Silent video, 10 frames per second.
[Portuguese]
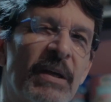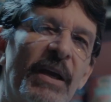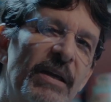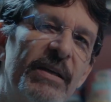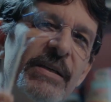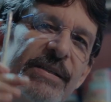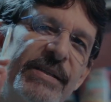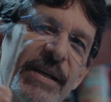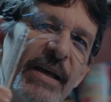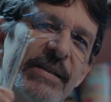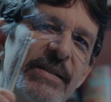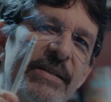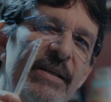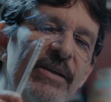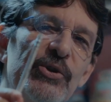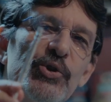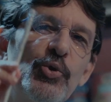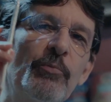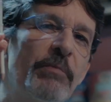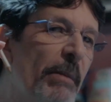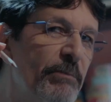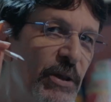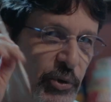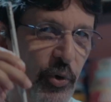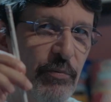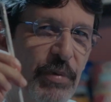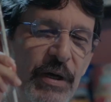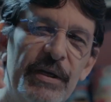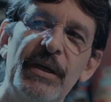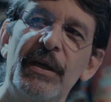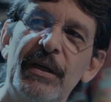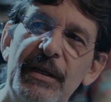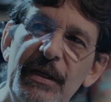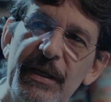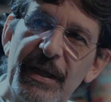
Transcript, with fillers: quem quisesse chupar pitomba ia